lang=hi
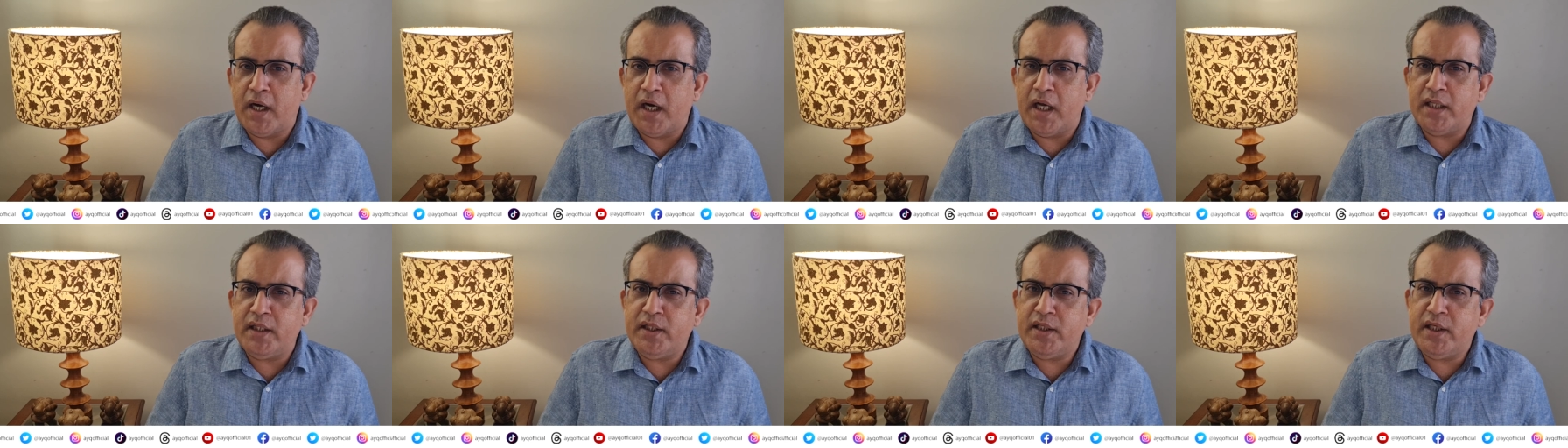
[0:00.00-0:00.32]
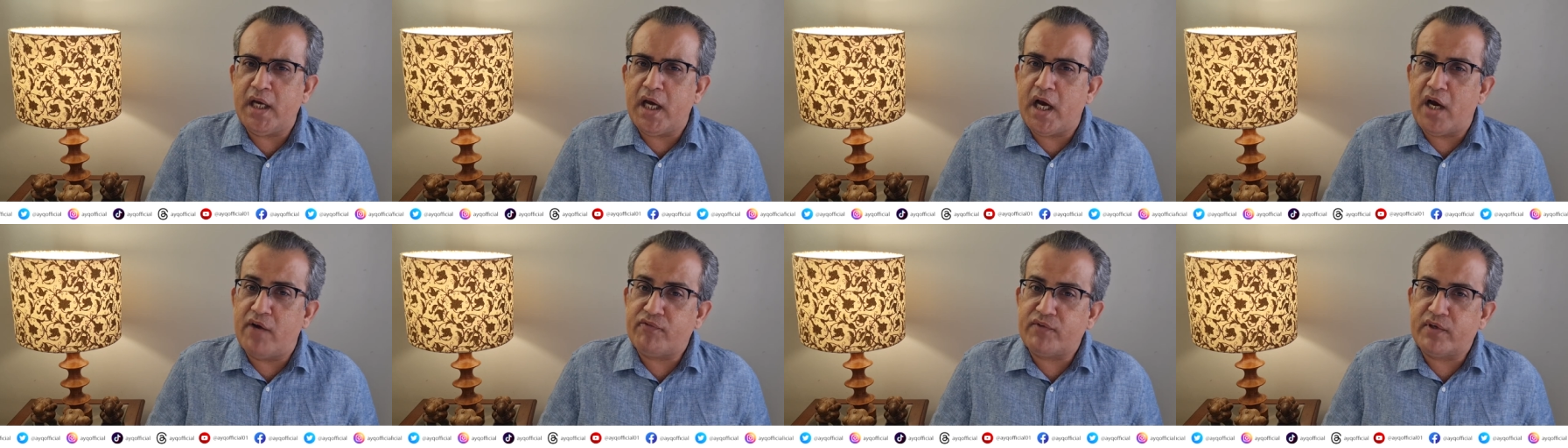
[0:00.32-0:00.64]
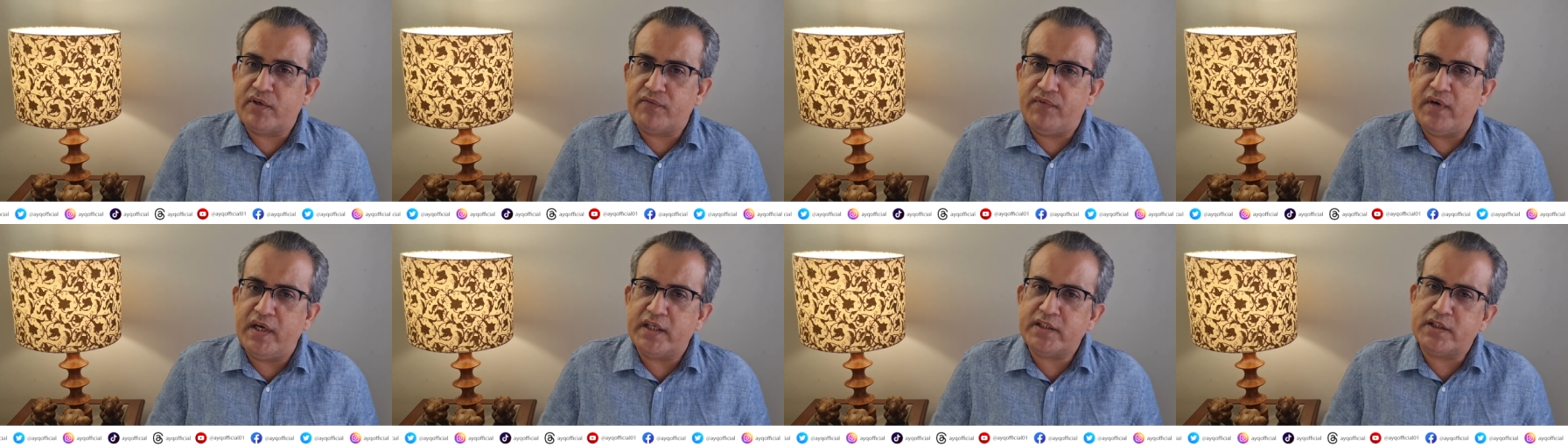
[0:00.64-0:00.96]
बाद ये
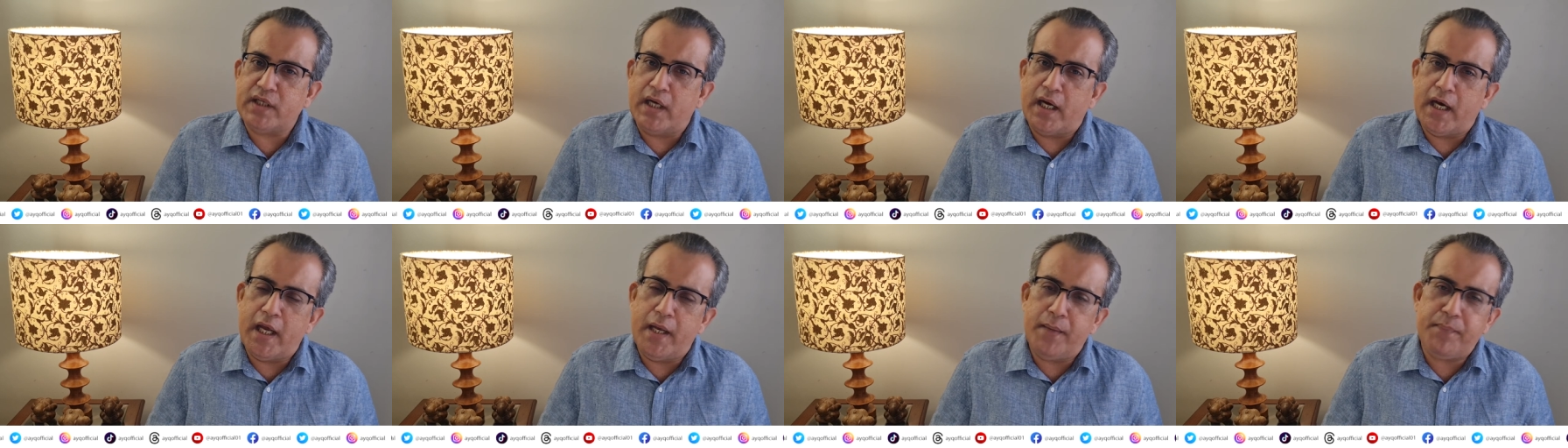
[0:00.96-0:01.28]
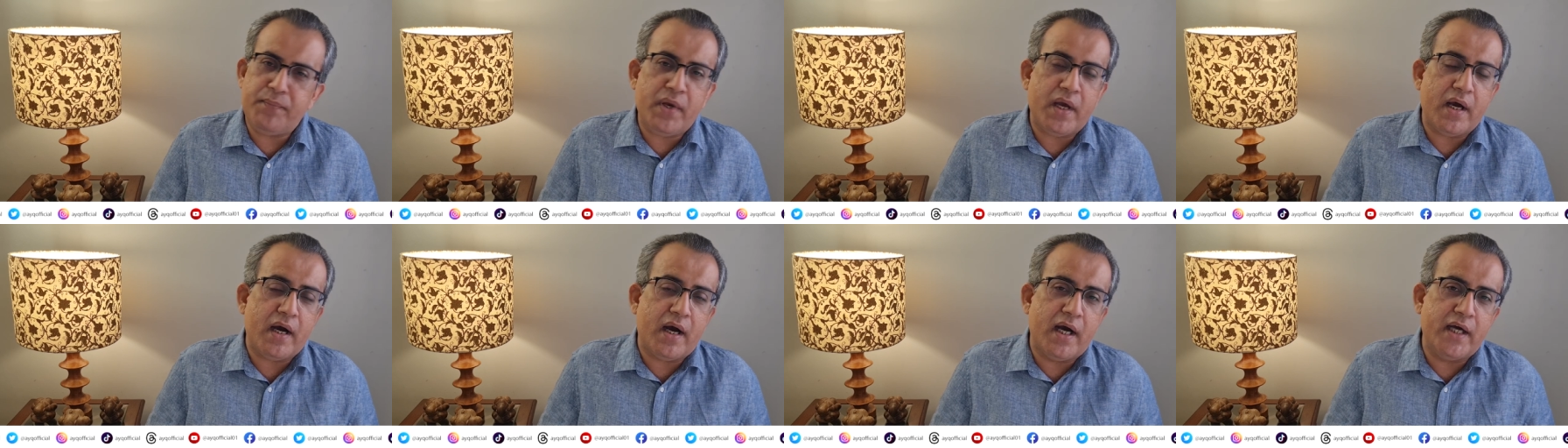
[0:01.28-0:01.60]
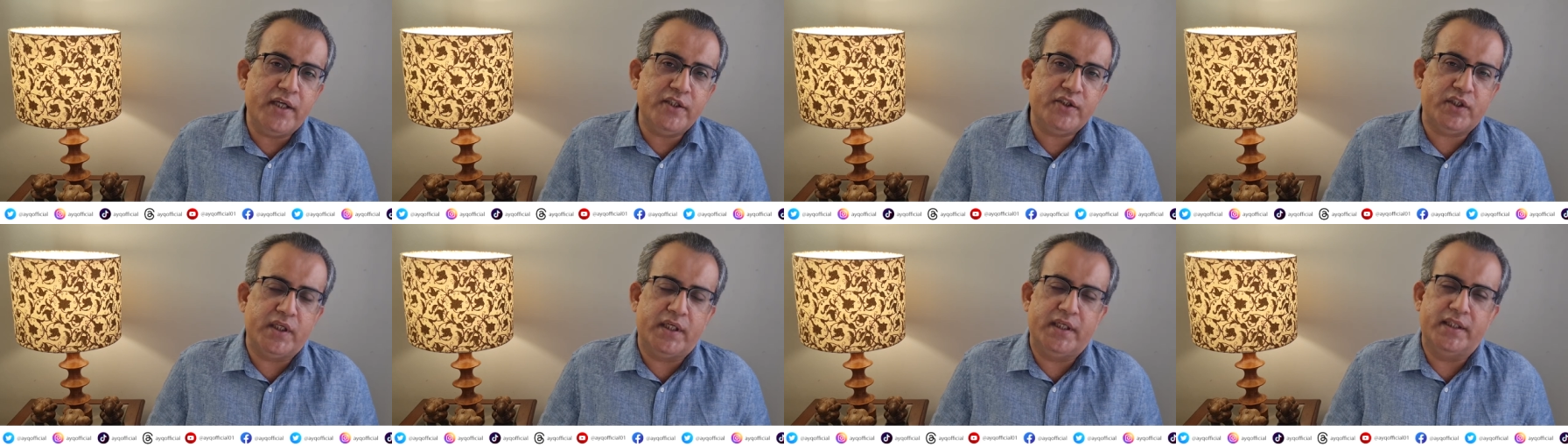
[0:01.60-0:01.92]
आफ्टर फैक्ट्स आए पे
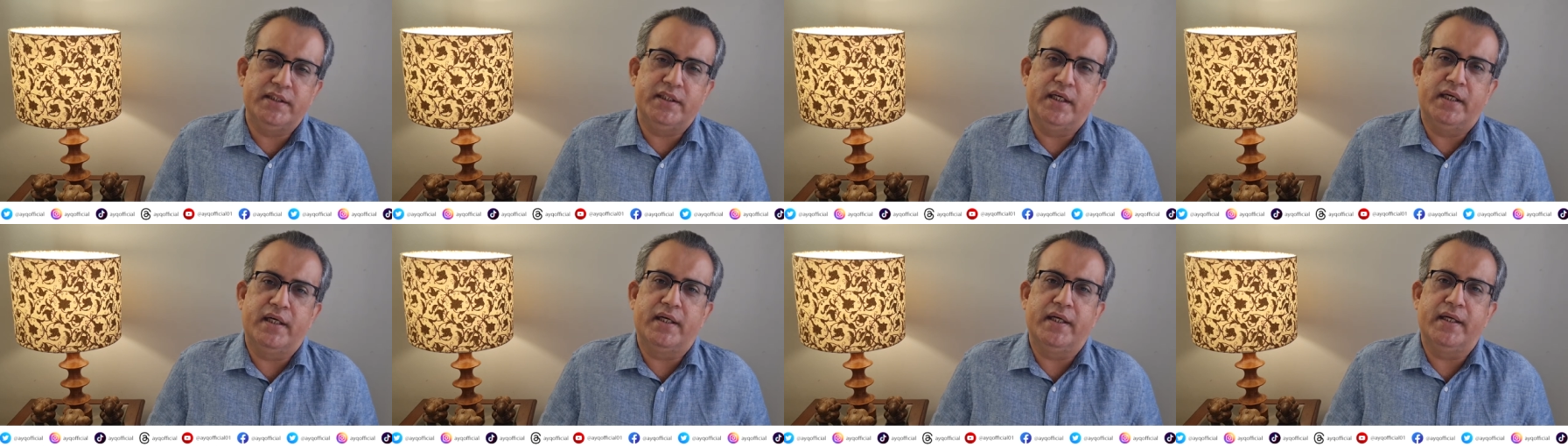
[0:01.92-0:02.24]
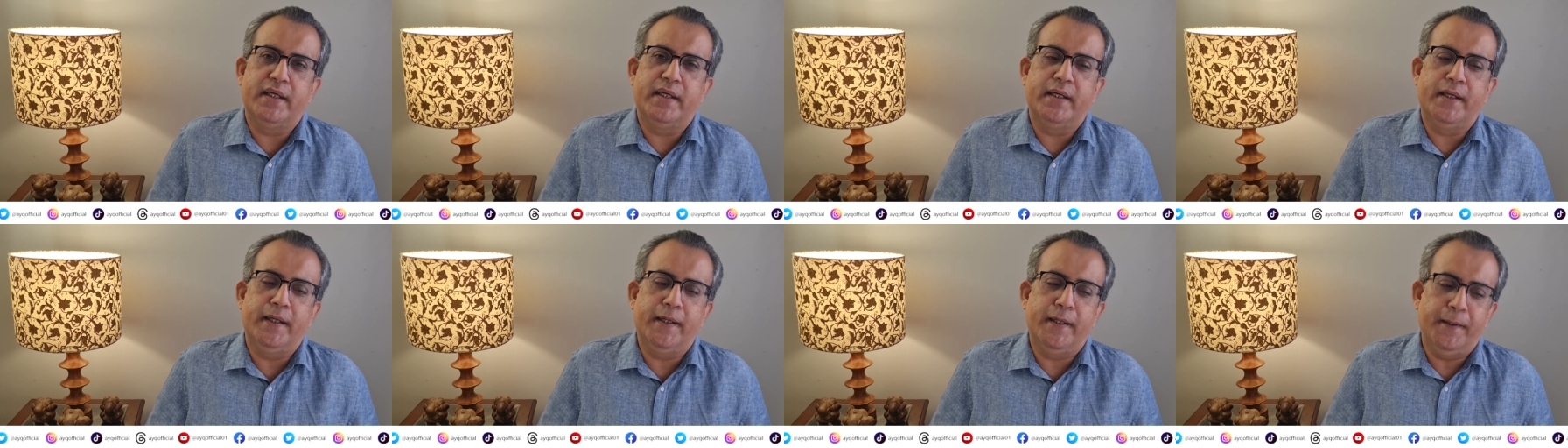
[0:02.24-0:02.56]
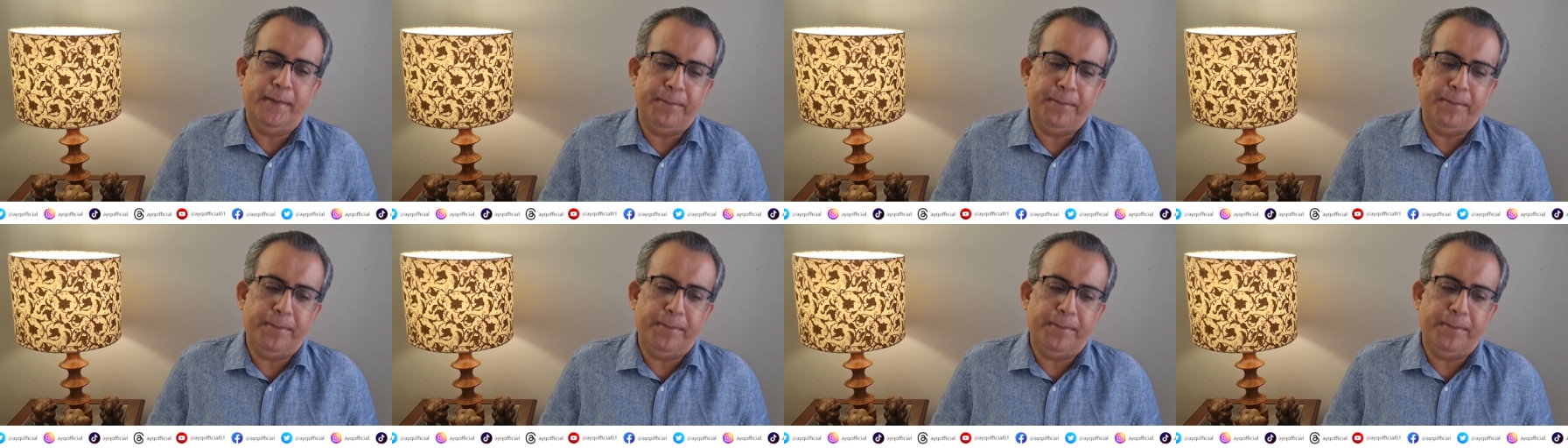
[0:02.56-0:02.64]
आए चले जा रहे हैं